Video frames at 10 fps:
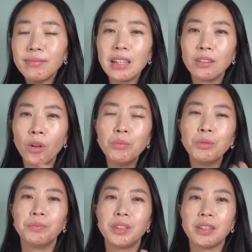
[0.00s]

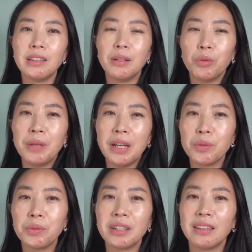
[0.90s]
너무 이제 그날 몸이 안
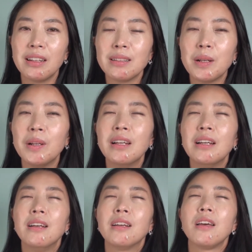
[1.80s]
좋은 상태라서
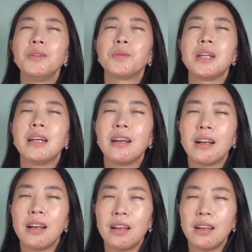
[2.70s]
계속
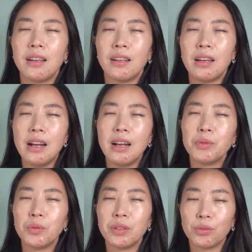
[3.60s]
자다가 알람
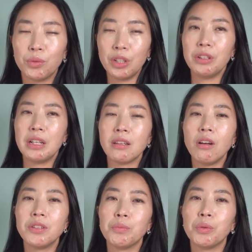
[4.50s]
소리 듣고
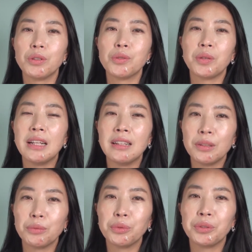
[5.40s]
일어나서 이제 목을 좀
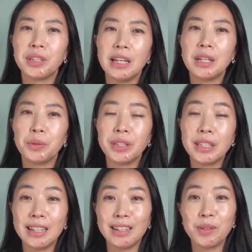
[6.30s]
가다듬고 기다리고
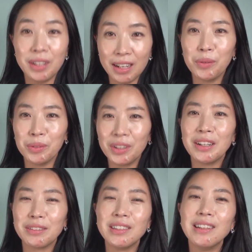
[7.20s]
있으니까 전화가
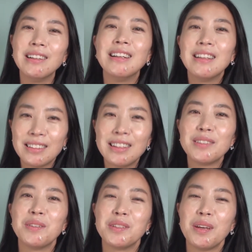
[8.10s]
오더라고요.
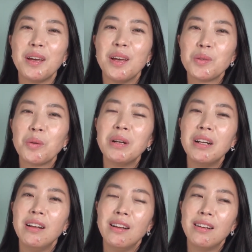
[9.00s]
그래서 이제
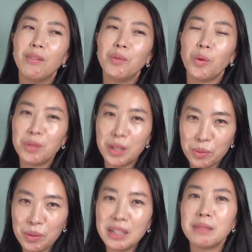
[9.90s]
정말 어, 너무
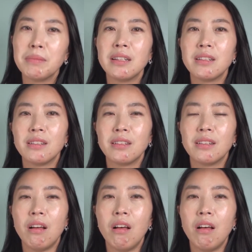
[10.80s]
죄송하지만 어,